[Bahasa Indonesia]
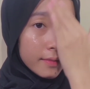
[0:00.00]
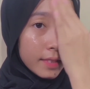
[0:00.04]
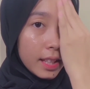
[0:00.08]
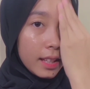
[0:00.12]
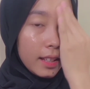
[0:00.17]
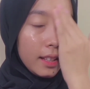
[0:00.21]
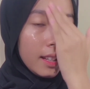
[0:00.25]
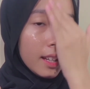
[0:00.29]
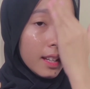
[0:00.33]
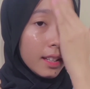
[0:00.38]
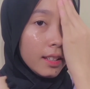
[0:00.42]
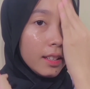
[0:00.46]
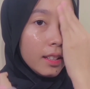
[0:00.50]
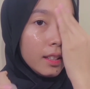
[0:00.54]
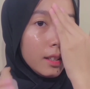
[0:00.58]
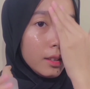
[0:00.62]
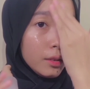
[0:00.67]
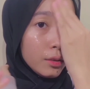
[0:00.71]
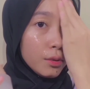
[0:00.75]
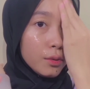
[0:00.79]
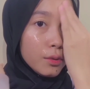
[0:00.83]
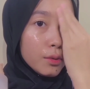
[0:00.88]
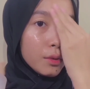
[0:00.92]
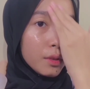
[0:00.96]
dan ini
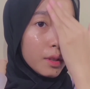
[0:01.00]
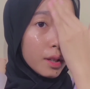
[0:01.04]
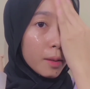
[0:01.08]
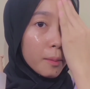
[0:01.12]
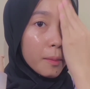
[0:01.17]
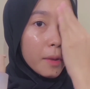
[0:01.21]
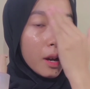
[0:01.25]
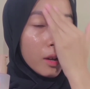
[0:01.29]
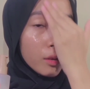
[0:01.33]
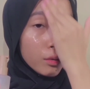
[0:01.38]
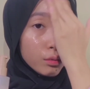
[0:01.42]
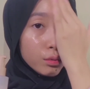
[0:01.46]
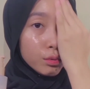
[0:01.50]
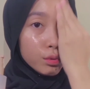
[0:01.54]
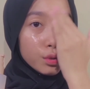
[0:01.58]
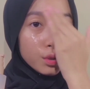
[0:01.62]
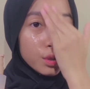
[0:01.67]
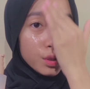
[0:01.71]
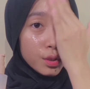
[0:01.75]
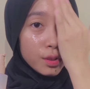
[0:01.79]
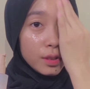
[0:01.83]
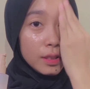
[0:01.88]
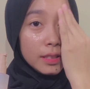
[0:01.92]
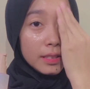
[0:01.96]
tuh juga
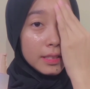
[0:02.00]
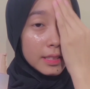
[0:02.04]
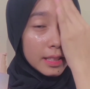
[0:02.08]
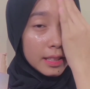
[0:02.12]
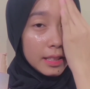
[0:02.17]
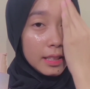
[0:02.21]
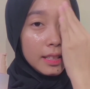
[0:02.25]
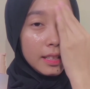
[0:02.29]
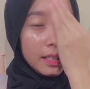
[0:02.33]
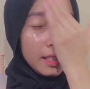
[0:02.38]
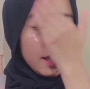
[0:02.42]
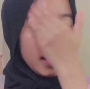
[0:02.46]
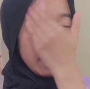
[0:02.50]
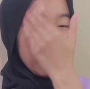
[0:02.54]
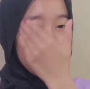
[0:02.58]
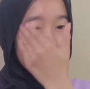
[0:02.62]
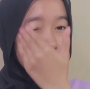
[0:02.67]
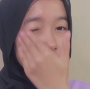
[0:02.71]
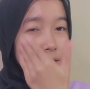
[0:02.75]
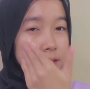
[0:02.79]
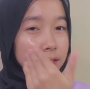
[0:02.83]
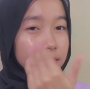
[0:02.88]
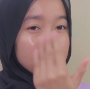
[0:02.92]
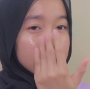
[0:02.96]
bagus
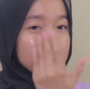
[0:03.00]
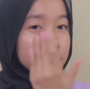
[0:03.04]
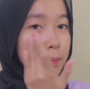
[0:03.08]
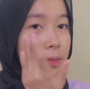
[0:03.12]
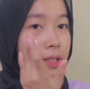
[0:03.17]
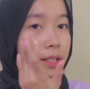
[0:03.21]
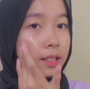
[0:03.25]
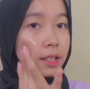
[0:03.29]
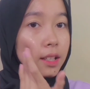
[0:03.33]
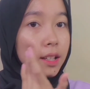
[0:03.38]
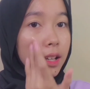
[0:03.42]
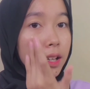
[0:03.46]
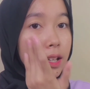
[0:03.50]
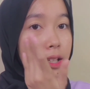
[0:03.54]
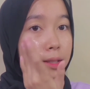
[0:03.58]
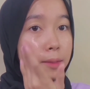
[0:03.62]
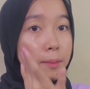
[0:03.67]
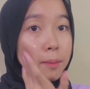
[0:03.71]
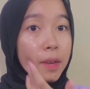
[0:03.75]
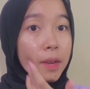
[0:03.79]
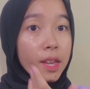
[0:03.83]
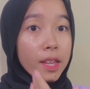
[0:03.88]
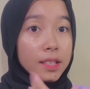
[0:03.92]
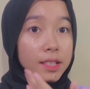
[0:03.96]
dijadiin sebagai
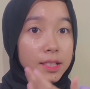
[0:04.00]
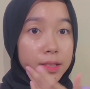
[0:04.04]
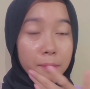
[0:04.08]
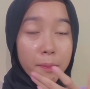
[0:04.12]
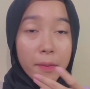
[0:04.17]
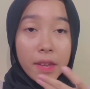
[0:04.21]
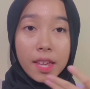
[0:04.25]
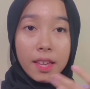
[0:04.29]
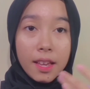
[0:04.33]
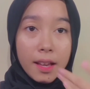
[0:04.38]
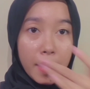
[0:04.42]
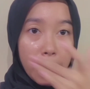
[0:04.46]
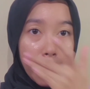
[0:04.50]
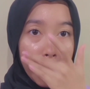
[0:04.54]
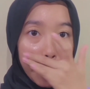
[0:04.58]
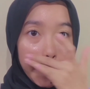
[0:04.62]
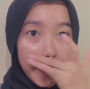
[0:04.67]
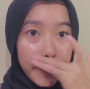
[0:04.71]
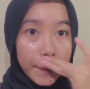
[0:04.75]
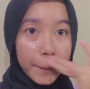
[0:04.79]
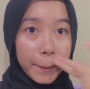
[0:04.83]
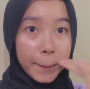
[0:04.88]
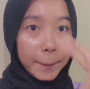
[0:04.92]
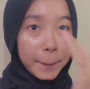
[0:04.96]
base makeup
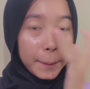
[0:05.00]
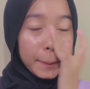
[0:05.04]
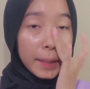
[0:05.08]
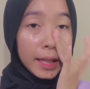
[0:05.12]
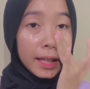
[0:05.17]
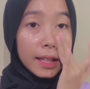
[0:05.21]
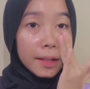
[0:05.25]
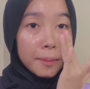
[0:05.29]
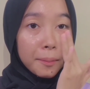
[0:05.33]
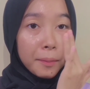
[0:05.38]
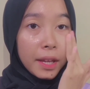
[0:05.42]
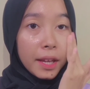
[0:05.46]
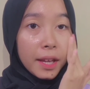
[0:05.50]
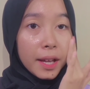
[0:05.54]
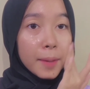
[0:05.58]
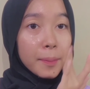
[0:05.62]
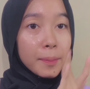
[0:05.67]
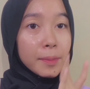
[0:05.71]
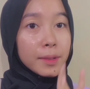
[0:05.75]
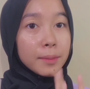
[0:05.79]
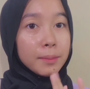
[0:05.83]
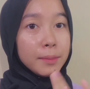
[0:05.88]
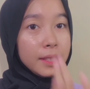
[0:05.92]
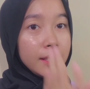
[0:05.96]
bikin makeup
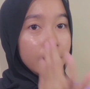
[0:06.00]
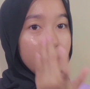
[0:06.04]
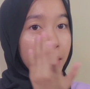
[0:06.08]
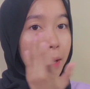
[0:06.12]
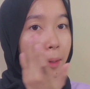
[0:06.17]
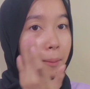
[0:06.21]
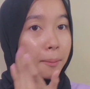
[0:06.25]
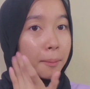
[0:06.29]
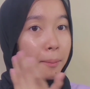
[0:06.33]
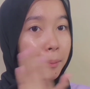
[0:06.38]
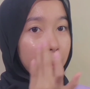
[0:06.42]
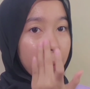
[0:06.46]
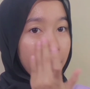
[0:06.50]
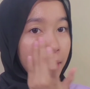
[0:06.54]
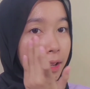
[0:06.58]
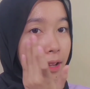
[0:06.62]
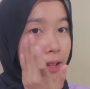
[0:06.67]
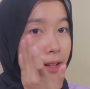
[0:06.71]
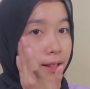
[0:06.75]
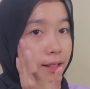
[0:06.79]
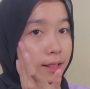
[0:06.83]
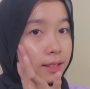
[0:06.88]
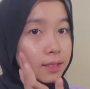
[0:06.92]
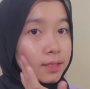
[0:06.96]
lebih
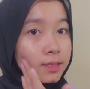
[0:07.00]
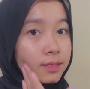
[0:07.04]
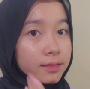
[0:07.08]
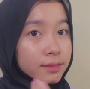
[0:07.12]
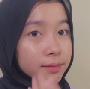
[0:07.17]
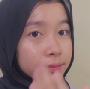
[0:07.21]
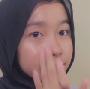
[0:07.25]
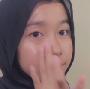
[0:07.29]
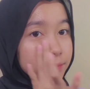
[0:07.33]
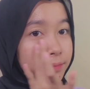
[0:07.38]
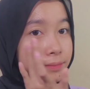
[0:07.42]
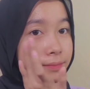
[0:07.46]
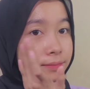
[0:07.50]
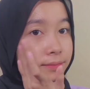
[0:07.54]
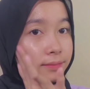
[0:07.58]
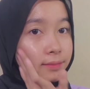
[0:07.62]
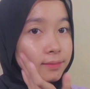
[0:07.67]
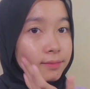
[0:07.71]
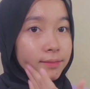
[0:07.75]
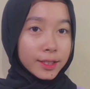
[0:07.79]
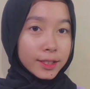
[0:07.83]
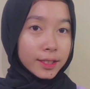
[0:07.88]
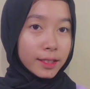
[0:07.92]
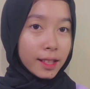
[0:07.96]
nempel
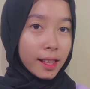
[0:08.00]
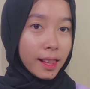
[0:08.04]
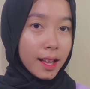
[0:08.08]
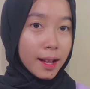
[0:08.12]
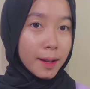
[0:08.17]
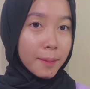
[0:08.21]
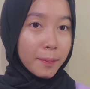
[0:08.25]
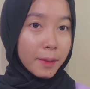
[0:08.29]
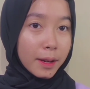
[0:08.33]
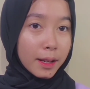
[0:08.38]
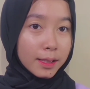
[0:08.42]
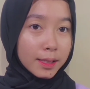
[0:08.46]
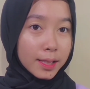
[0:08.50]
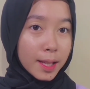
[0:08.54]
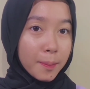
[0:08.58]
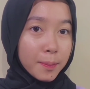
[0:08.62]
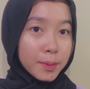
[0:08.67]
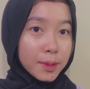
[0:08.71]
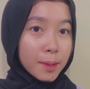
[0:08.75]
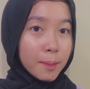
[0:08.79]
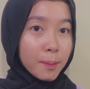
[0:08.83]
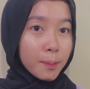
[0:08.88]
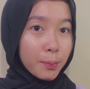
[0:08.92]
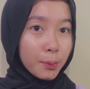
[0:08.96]
setelah meresap
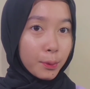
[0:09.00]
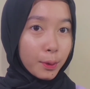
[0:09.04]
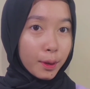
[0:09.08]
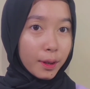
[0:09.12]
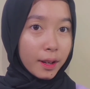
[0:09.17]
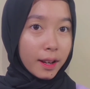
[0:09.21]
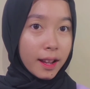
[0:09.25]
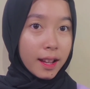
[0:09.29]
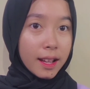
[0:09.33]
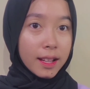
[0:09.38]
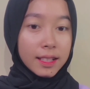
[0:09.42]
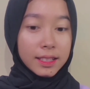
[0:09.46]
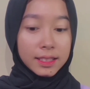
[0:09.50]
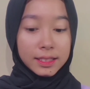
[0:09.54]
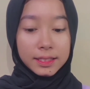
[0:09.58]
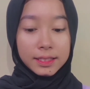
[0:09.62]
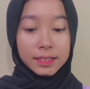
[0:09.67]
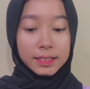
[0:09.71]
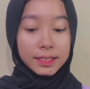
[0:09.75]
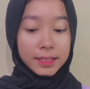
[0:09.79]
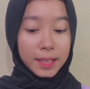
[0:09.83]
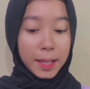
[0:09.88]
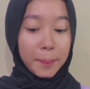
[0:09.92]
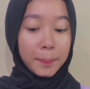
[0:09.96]
sempurna
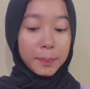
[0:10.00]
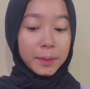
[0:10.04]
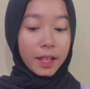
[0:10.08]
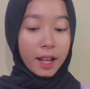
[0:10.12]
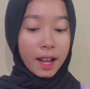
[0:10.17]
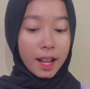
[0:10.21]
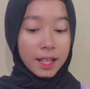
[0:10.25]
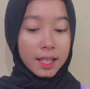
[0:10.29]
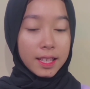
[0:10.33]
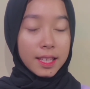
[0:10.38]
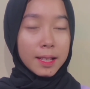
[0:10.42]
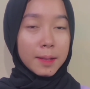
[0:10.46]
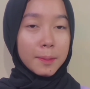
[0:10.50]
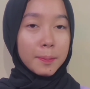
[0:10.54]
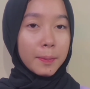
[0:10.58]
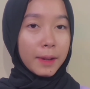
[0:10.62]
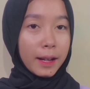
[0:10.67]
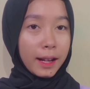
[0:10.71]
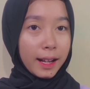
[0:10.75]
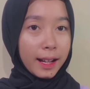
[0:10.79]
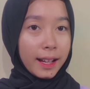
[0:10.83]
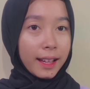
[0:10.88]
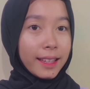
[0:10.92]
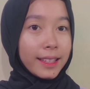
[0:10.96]
step terakhir
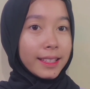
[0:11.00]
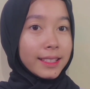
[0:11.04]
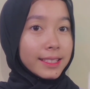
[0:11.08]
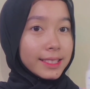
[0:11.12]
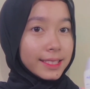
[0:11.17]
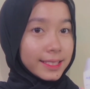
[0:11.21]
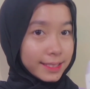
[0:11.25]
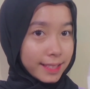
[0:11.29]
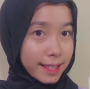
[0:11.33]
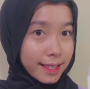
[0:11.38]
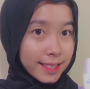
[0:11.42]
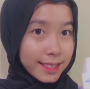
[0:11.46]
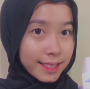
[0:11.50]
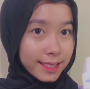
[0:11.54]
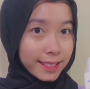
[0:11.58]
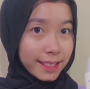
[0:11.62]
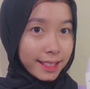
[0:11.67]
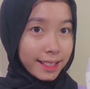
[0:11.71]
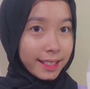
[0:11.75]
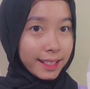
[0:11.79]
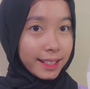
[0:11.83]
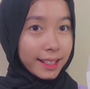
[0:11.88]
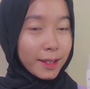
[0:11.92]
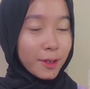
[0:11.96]
pakai
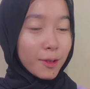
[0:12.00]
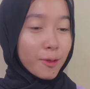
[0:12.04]
sunscreen aku